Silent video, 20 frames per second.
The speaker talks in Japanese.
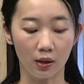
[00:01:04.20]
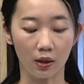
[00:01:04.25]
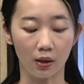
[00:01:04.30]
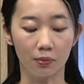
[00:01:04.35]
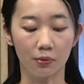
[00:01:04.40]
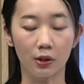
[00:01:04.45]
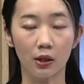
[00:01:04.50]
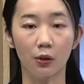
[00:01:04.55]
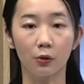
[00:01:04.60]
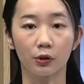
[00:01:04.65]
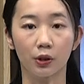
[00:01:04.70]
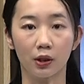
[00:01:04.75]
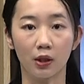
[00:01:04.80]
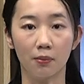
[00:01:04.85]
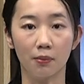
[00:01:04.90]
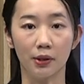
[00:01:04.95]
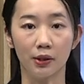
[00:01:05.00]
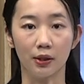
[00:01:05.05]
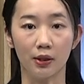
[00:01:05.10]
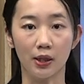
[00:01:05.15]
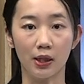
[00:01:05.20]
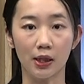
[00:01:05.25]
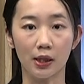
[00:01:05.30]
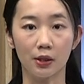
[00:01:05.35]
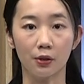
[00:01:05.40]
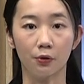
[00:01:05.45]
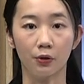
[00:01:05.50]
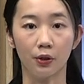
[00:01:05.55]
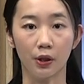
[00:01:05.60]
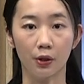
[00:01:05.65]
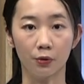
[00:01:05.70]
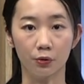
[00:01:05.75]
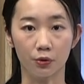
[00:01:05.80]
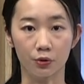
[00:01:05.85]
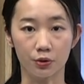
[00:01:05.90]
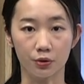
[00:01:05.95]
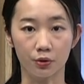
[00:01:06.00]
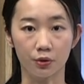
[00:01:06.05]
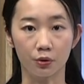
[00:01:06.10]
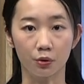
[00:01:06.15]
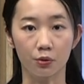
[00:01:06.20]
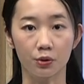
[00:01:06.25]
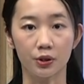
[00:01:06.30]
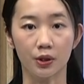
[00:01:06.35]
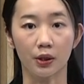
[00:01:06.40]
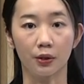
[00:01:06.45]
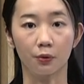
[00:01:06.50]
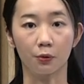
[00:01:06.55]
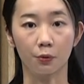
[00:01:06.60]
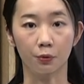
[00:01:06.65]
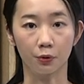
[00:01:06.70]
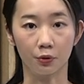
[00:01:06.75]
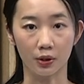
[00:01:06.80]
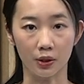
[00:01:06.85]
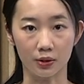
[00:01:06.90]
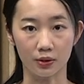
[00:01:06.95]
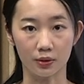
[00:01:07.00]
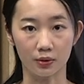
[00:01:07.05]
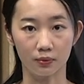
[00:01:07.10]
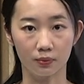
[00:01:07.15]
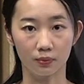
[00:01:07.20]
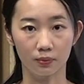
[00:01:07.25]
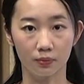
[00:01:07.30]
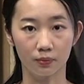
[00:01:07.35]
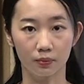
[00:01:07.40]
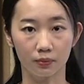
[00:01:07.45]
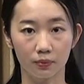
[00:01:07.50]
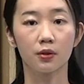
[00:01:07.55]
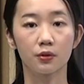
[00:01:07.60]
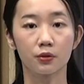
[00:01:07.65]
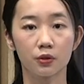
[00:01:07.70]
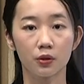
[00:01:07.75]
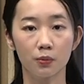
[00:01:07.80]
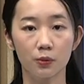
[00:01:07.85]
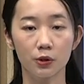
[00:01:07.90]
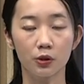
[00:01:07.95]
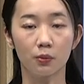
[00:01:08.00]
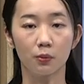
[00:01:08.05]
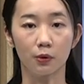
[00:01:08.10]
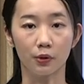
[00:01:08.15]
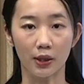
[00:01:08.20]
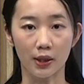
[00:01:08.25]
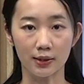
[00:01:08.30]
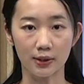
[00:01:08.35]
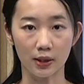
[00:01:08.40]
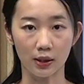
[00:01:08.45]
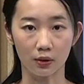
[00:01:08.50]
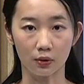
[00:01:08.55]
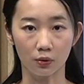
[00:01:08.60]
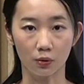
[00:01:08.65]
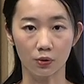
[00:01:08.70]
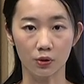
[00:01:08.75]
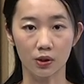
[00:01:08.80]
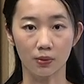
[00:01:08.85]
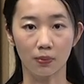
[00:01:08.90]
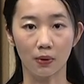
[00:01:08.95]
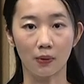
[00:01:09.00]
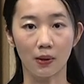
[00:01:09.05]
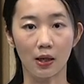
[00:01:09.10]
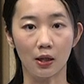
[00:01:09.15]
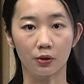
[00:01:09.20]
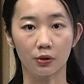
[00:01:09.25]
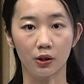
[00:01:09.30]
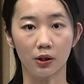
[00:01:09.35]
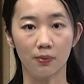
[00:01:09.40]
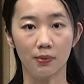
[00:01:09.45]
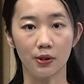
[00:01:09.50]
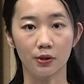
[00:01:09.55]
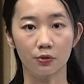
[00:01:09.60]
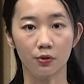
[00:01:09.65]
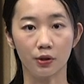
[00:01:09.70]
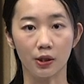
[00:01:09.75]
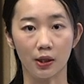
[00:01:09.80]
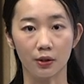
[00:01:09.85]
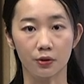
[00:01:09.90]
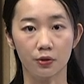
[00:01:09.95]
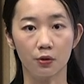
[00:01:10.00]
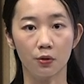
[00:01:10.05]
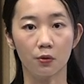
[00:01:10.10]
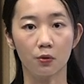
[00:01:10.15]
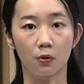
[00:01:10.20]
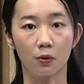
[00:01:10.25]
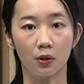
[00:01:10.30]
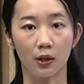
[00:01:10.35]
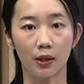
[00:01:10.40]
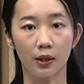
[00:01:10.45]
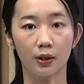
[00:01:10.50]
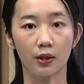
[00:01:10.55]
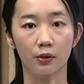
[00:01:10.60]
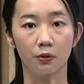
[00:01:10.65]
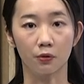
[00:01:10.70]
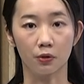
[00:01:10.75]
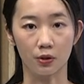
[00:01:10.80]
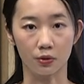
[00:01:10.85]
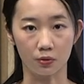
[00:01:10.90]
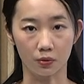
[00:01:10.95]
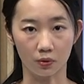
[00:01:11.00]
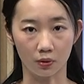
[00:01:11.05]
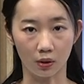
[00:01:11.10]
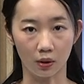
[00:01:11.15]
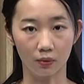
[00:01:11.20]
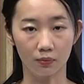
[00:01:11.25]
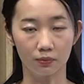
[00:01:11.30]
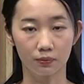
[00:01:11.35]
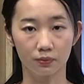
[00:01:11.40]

株価を高めて利益を得ようとする投資家のことですそもそもなぜ東芝はアクティビストに圧力をかけたのでしょうか